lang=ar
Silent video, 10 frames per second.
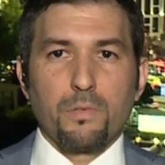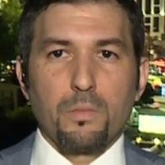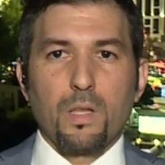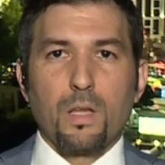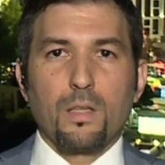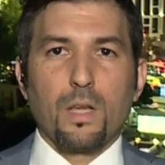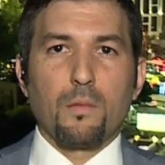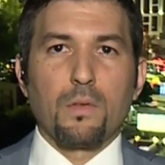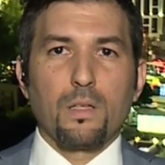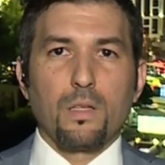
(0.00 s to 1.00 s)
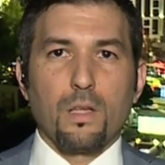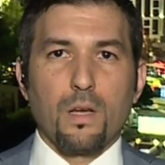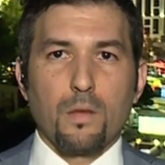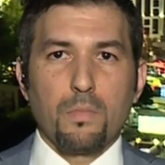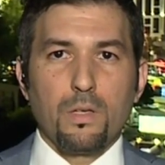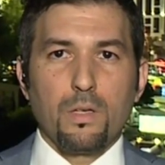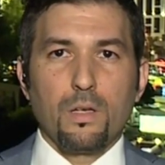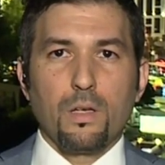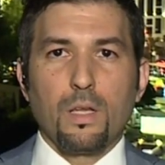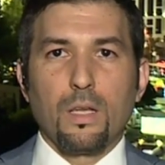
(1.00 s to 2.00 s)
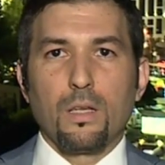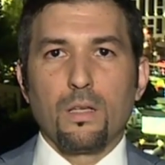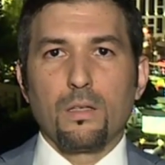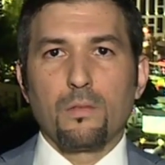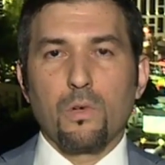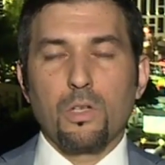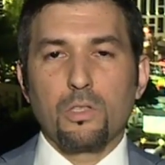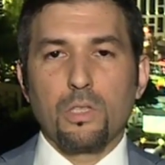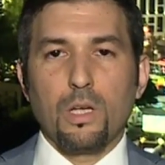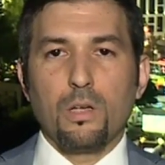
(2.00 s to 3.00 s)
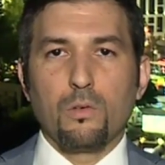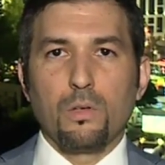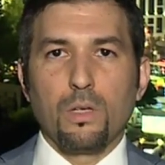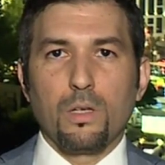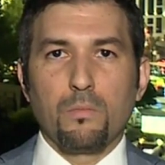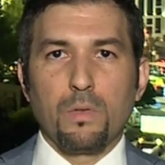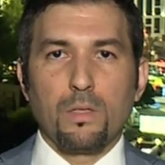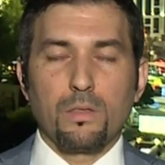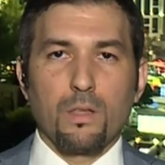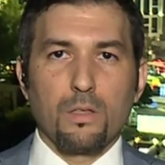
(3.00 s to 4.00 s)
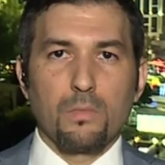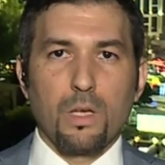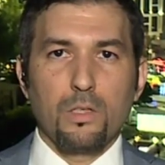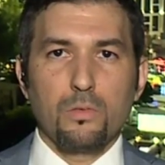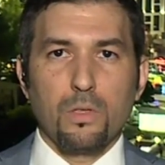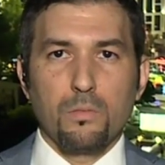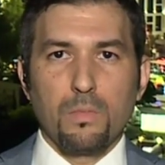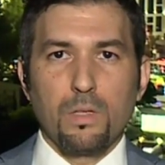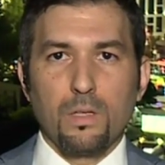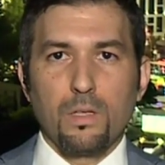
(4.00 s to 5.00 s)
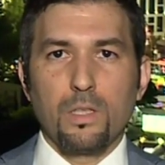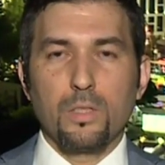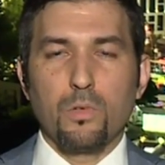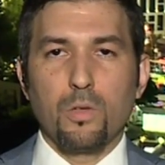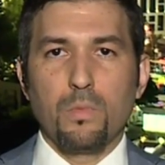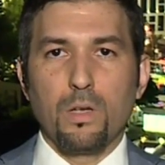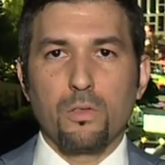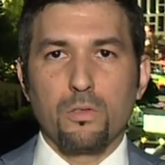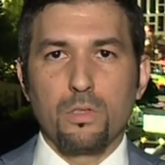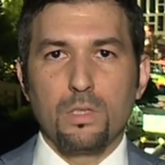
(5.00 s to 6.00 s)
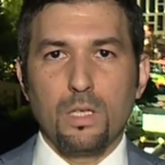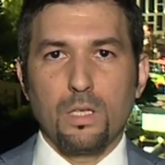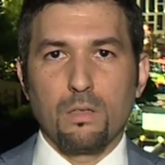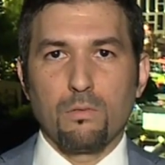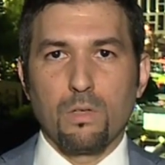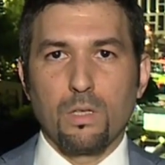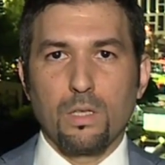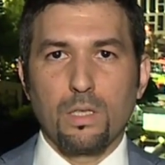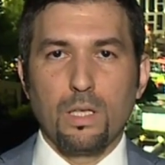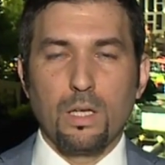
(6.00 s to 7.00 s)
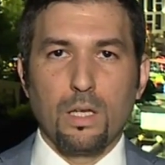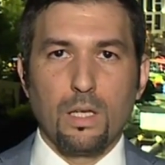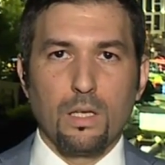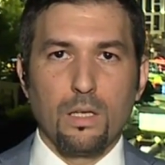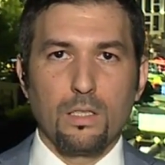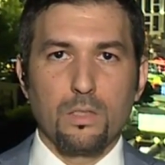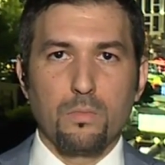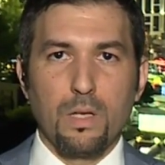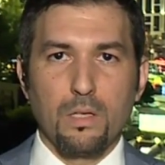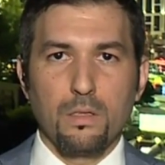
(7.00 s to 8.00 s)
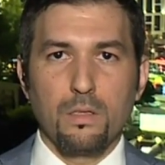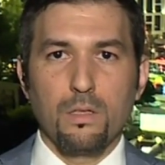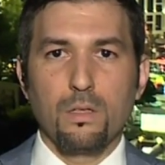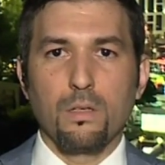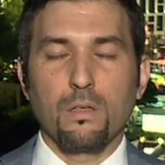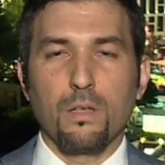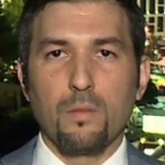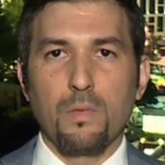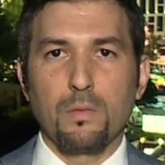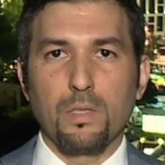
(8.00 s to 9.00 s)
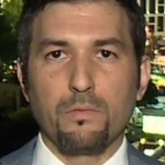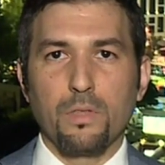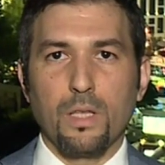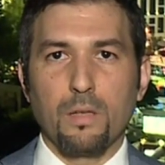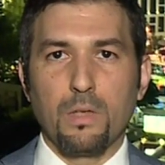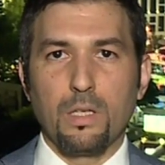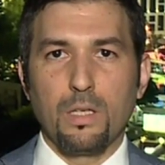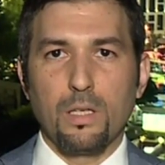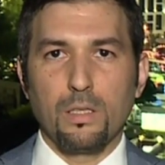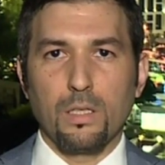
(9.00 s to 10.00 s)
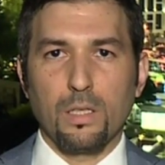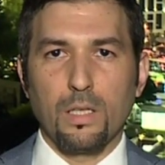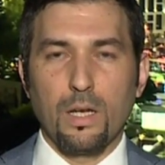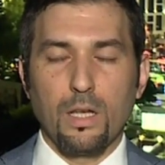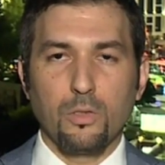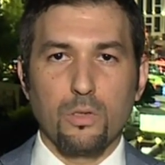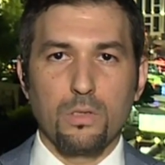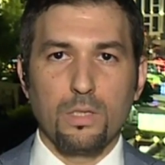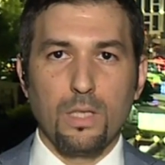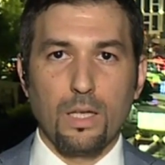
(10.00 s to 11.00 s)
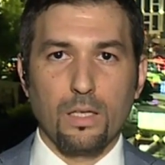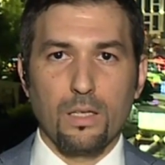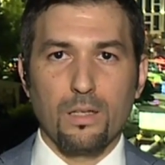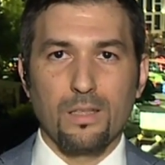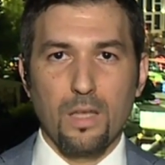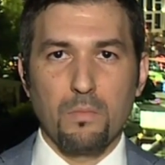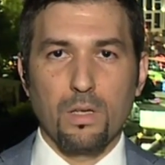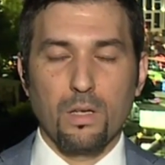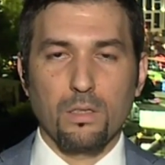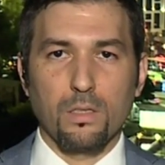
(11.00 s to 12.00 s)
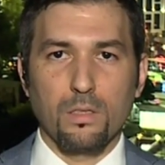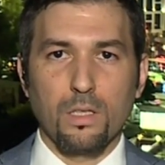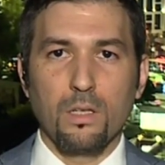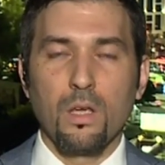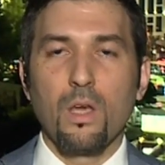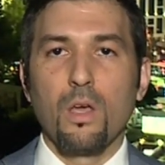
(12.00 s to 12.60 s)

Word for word: في مثل هذه العمليات الإرهابية المرجح هو إما تنظيم داعش وإما حزب العمال الكردستاني وكلا الحزبين آه، قاما بتنفيذ عمليات يعني خلال الأشهر الست الأخيرة دامية حقيقة